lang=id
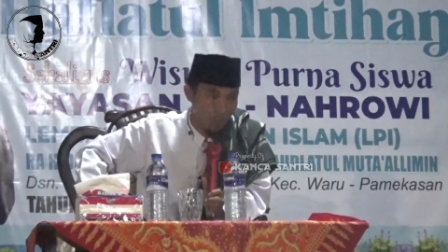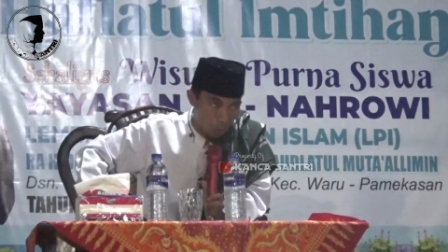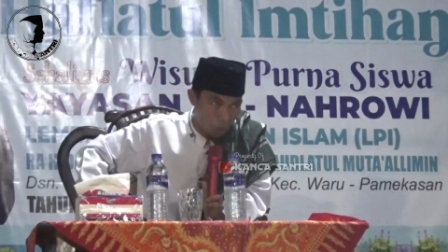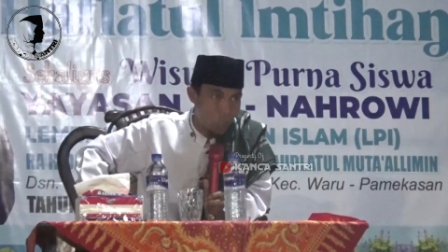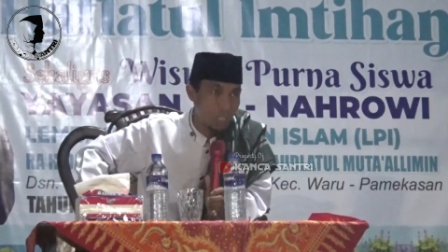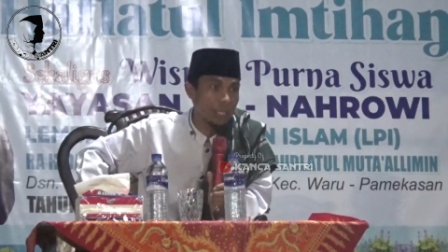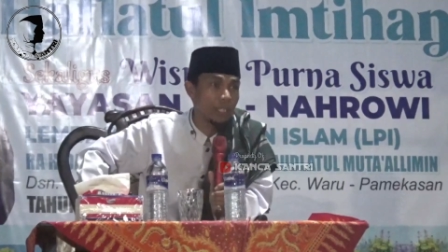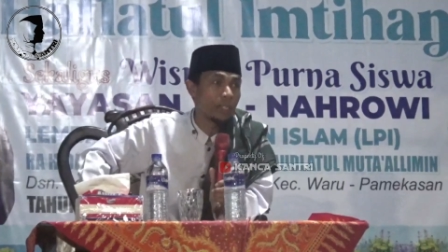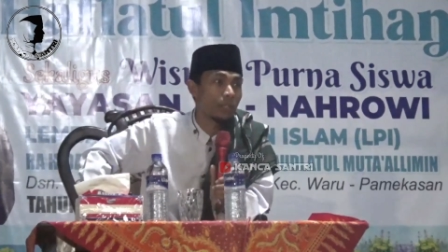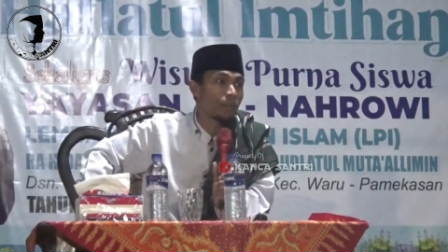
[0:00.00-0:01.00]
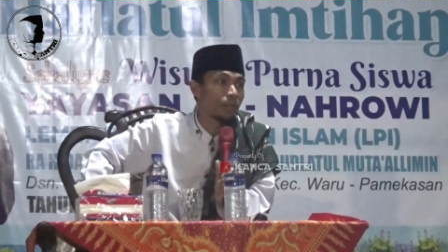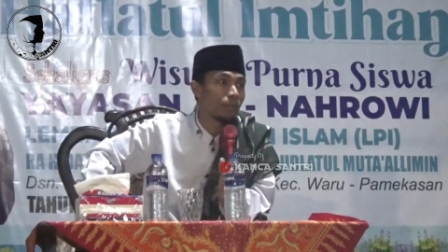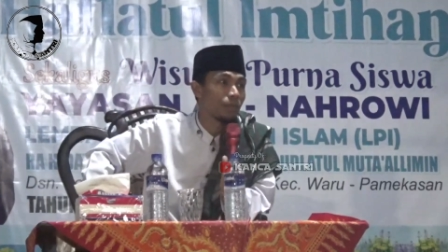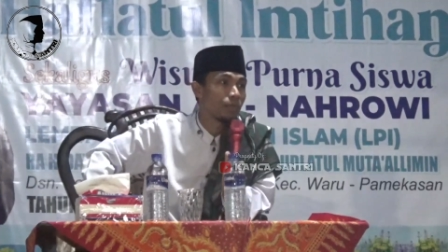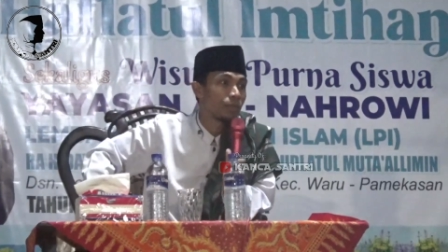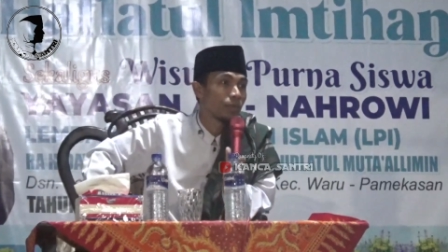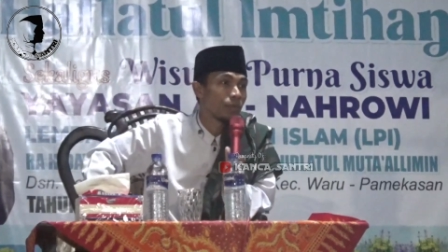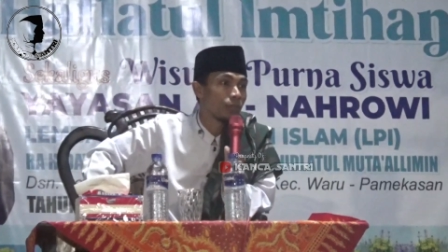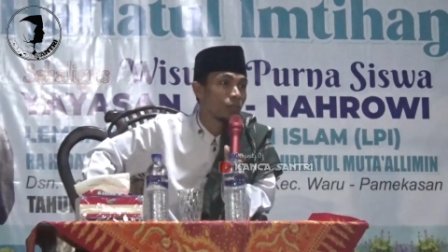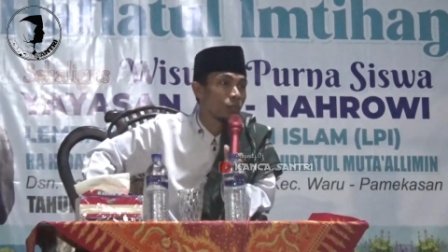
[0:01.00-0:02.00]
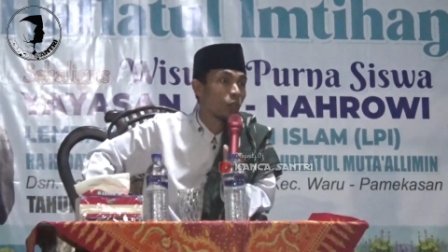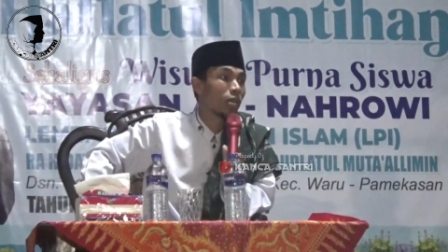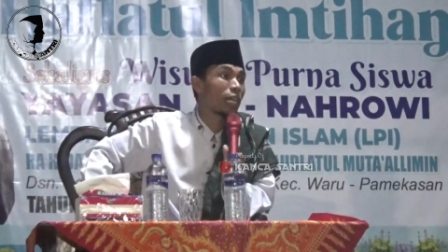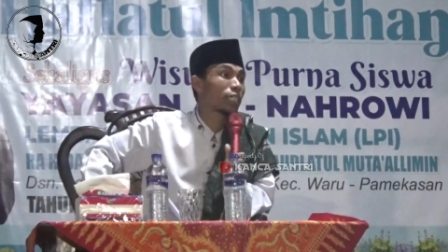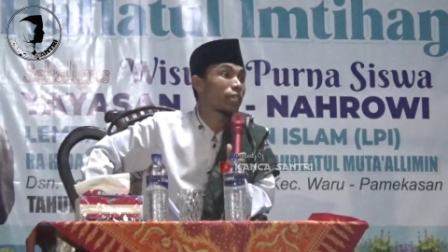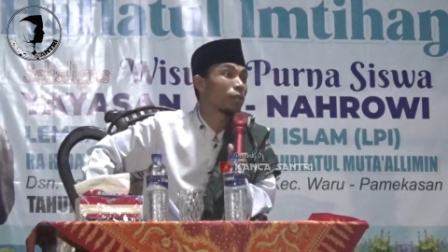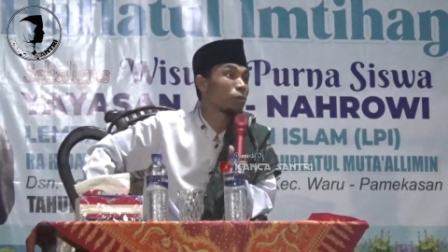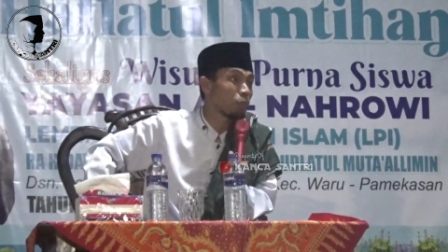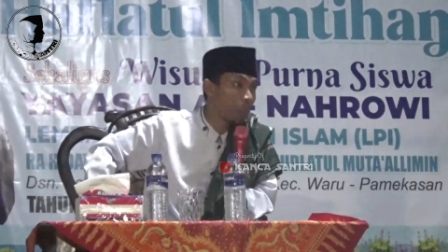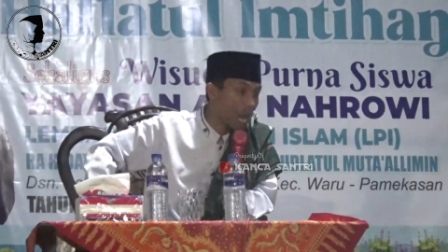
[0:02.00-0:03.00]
lo ojen terkadang